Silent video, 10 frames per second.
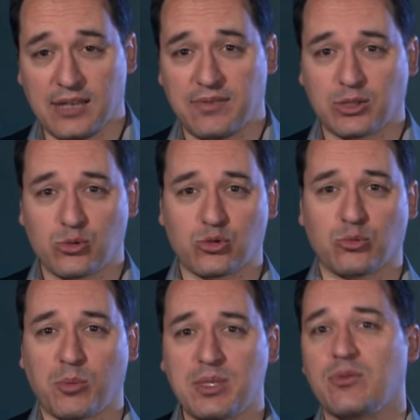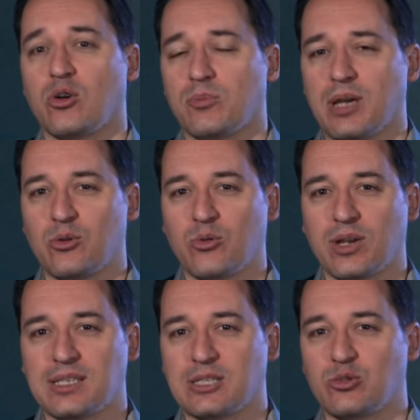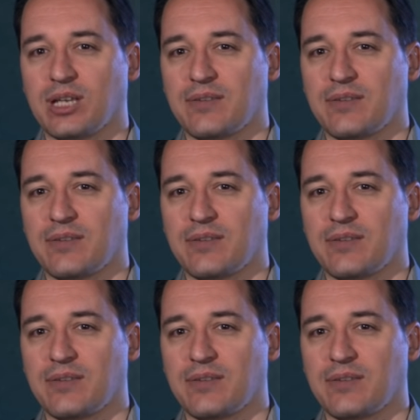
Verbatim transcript: elle effectue son premier vol en ballon et c'est une